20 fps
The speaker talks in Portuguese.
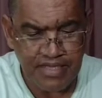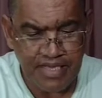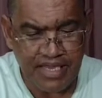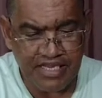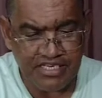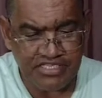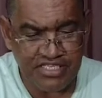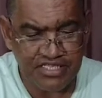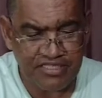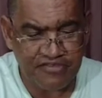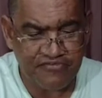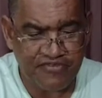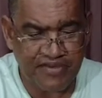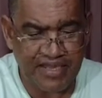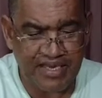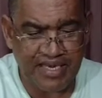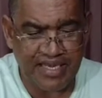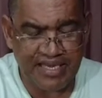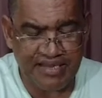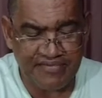a gente
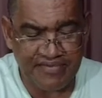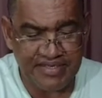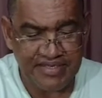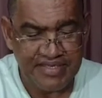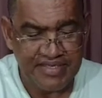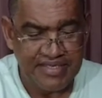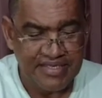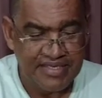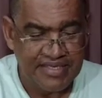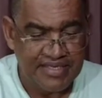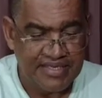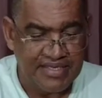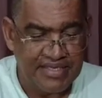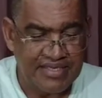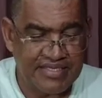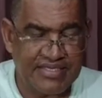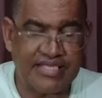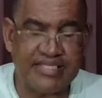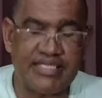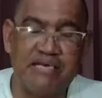falava
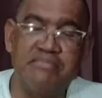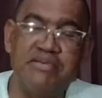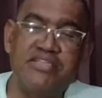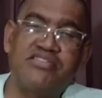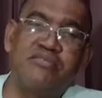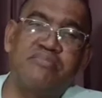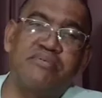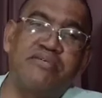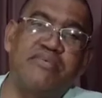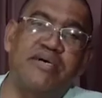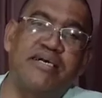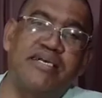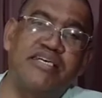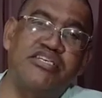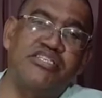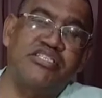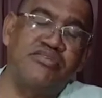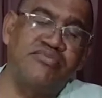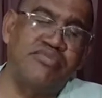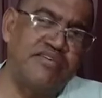exatamente sobre uma
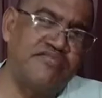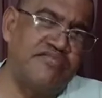questão.